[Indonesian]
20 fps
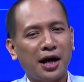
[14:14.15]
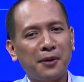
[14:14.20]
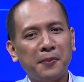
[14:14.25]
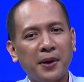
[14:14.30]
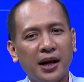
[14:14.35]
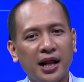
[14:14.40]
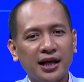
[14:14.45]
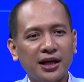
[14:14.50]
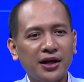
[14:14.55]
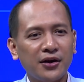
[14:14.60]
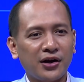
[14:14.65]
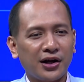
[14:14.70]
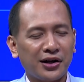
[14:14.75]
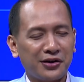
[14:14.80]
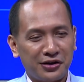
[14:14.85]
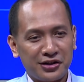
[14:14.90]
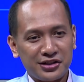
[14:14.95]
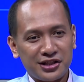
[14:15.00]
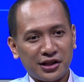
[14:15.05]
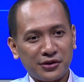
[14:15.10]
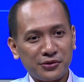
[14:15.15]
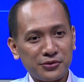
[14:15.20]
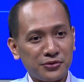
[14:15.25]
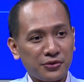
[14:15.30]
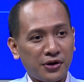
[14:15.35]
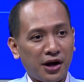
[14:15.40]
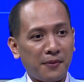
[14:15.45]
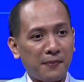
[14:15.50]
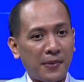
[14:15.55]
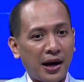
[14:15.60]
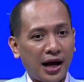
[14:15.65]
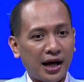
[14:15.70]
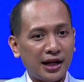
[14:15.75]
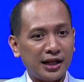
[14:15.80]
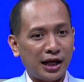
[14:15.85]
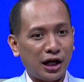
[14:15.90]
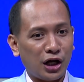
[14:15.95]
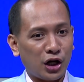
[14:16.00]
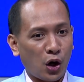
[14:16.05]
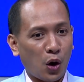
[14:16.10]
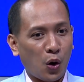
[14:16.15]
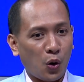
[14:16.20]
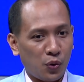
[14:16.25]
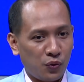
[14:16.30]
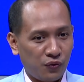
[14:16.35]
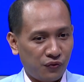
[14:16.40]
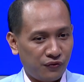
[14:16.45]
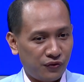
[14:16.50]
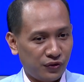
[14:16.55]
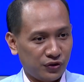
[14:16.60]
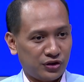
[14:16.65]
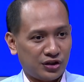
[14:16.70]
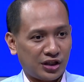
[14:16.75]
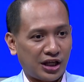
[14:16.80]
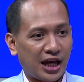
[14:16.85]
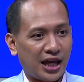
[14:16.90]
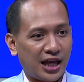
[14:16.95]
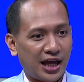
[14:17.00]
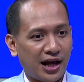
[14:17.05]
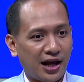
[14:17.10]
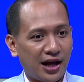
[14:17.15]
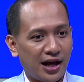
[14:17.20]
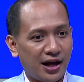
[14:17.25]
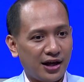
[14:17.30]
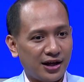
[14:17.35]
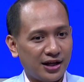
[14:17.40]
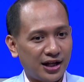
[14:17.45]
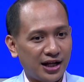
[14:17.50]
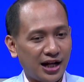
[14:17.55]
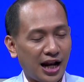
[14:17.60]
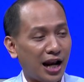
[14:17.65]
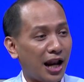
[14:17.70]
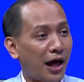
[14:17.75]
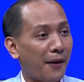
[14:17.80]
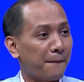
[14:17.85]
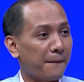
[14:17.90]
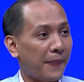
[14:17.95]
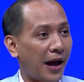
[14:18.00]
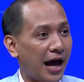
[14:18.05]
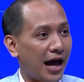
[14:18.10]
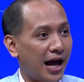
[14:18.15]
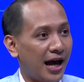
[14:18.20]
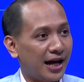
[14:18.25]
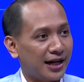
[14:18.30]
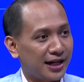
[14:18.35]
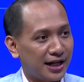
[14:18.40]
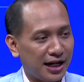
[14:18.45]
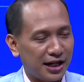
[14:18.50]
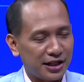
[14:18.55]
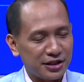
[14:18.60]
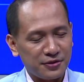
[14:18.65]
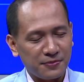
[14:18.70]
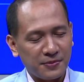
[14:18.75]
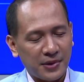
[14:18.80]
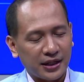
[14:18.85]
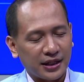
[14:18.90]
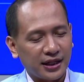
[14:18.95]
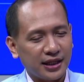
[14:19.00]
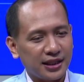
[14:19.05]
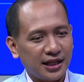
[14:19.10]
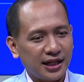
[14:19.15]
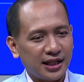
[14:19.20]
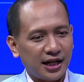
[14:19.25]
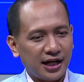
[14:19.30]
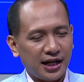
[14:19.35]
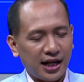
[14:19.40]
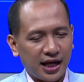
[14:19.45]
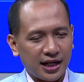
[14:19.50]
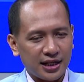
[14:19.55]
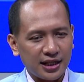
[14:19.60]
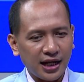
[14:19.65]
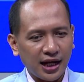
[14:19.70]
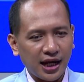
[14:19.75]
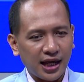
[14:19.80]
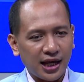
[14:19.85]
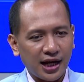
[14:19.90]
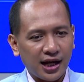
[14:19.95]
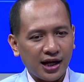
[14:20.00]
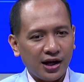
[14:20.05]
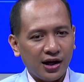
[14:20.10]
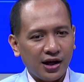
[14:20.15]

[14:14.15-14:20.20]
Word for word: Apalagi orang Indonesia itu suka makan yang raw food kayak lalapan dan lain sebagainya. Dan airnya kayak